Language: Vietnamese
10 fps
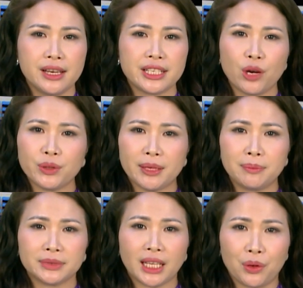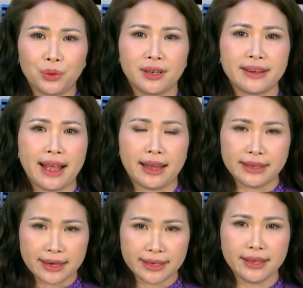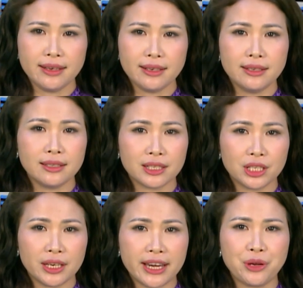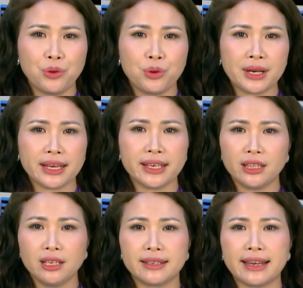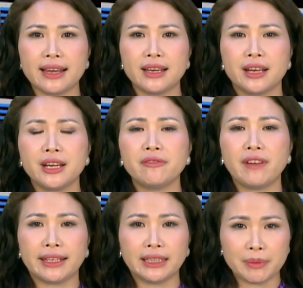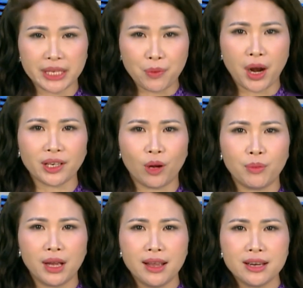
sáu trăm tàu đã đăng ký nhưng chưa đầy đủ các giấy tờ khác nên phải tạm dừng hoạt động.